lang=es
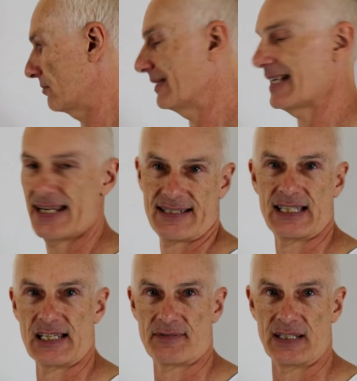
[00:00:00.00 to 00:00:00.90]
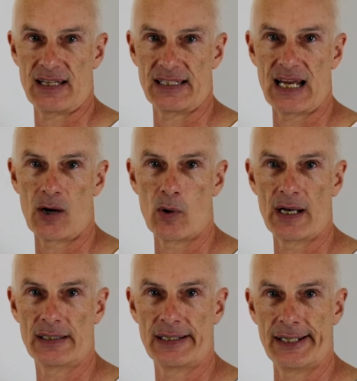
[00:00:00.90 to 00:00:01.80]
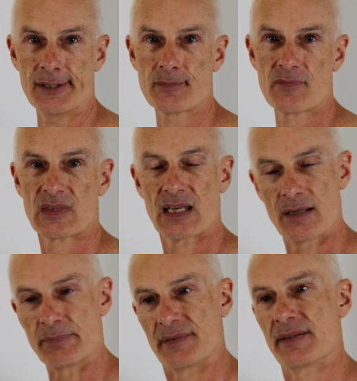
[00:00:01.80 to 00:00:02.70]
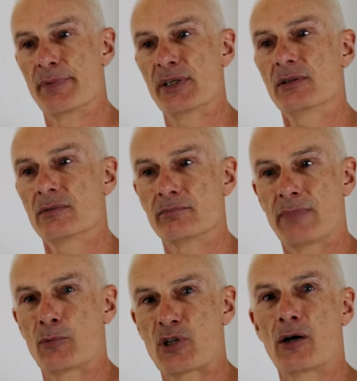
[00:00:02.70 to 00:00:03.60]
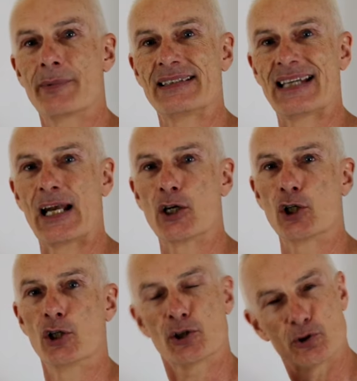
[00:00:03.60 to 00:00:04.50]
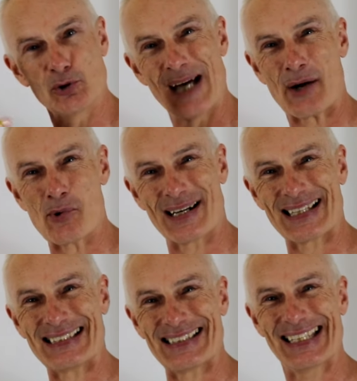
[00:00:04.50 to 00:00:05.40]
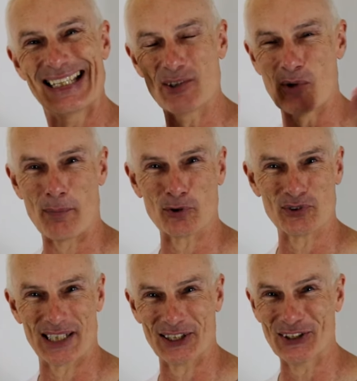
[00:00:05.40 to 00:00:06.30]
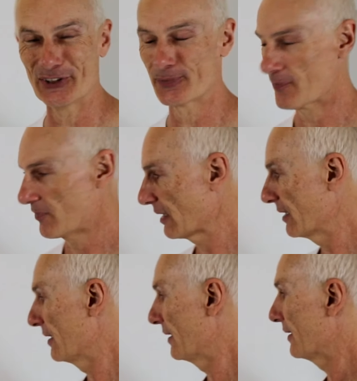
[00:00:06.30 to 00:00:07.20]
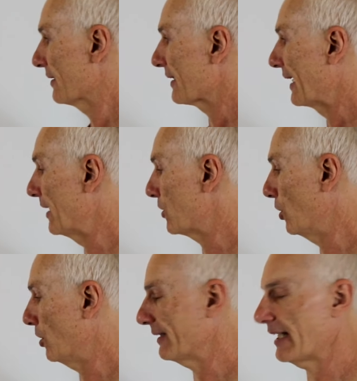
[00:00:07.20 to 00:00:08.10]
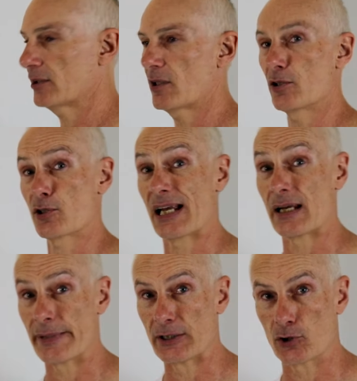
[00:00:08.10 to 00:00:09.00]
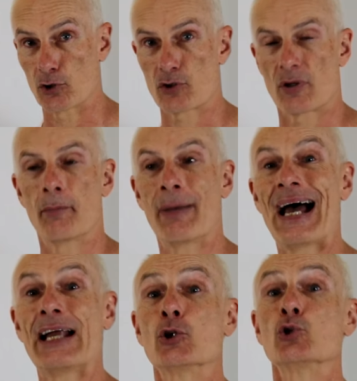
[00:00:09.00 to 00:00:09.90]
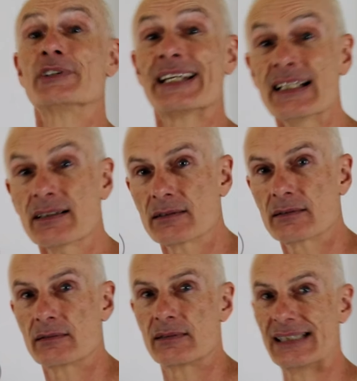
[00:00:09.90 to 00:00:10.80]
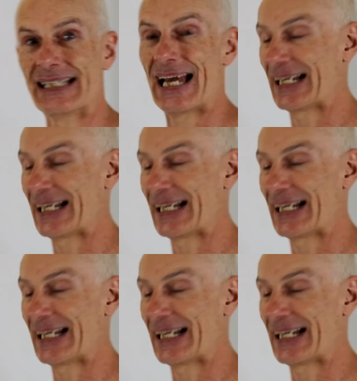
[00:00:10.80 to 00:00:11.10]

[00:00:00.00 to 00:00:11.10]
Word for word: de esta esfera del agua. ¿eh? En principio vamos a comentar el color, tú acuérdate o apúntalo. El color negro de los alimentos va a nutrir la